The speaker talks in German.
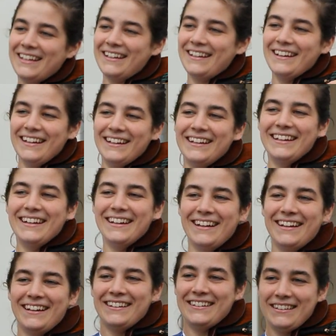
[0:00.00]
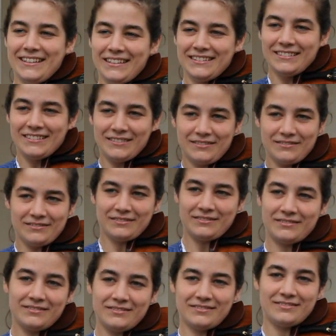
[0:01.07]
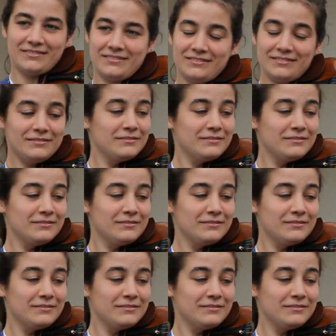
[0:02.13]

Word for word: und ein vielversprechender Schritt in die